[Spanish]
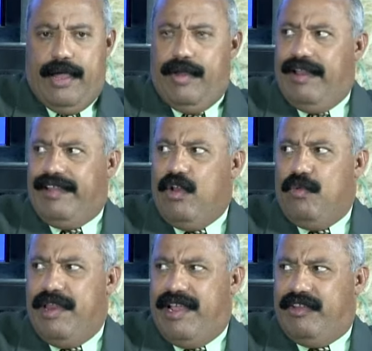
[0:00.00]
Ahora, esa
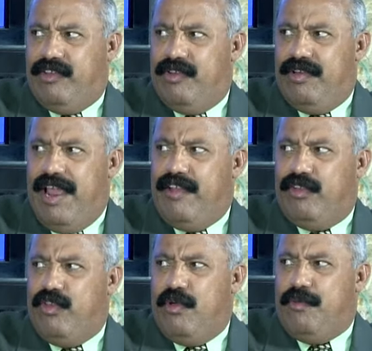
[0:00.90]
lubricación la
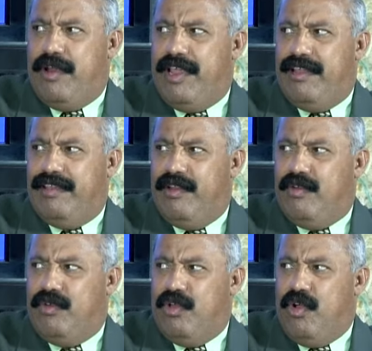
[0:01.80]
hizo Dios porque se le
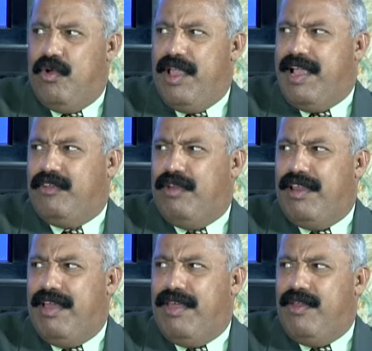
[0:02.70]
ocurrió, oh, es
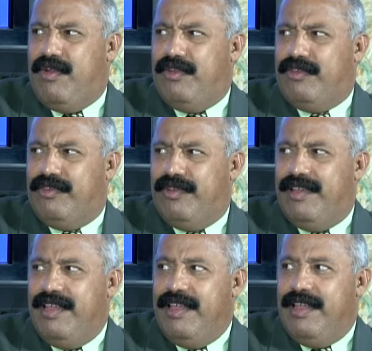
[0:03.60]
casualidad de Dios.
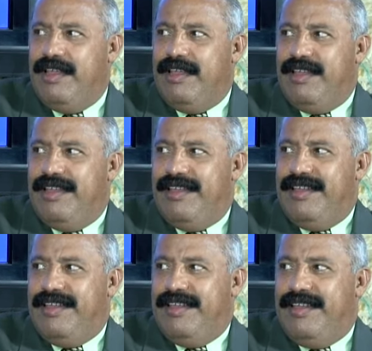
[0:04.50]

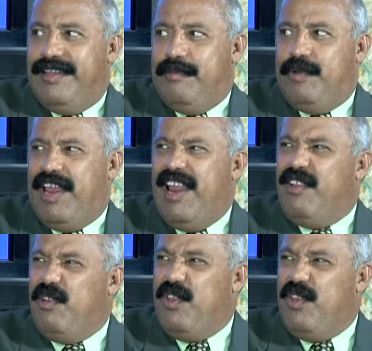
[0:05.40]
Eh, ¿Por qué la hizo